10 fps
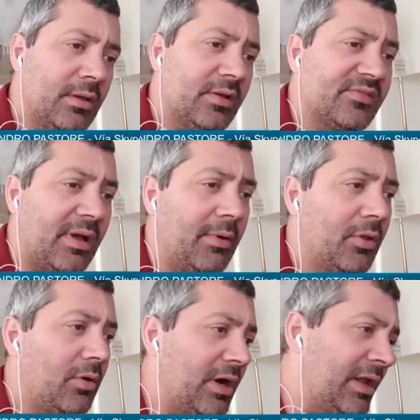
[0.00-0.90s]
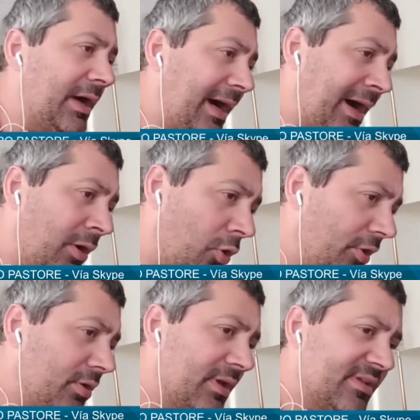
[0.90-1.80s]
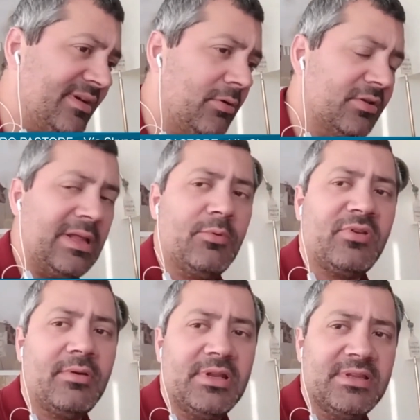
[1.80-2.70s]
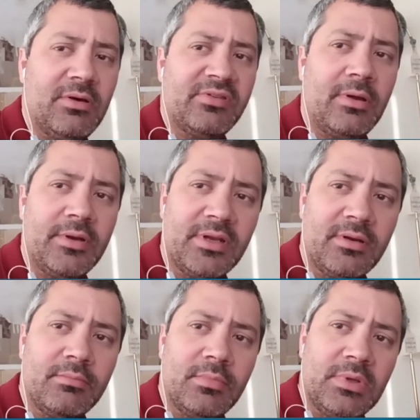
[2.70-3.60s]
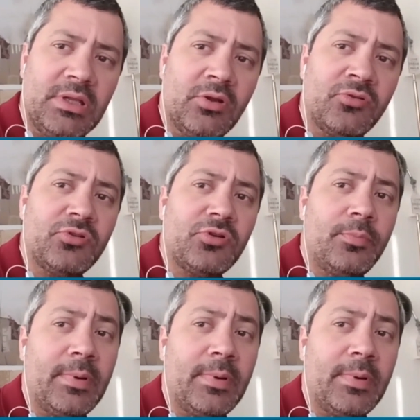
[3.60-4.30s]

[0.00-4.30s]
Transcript: el sábado, a, hoy, el sábado estamos habilitados a abrir. Y nosotros